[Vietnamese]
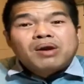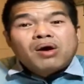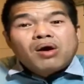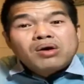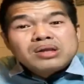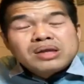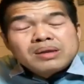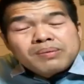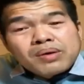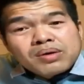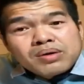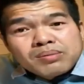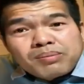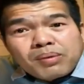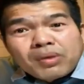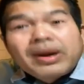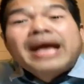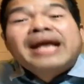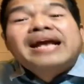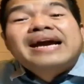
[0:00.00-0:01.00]
Mà đoan chết bọn.
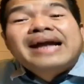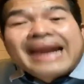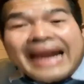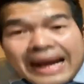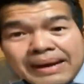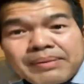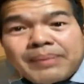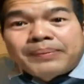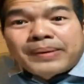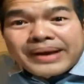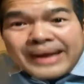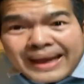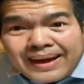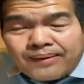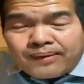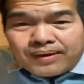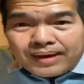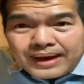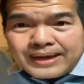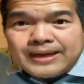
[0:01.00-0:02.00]
Bọn ai khăn vào bàn
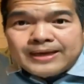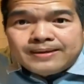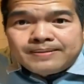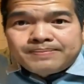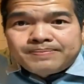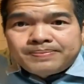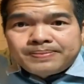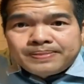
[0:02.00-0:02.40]
nào bọn ai nè.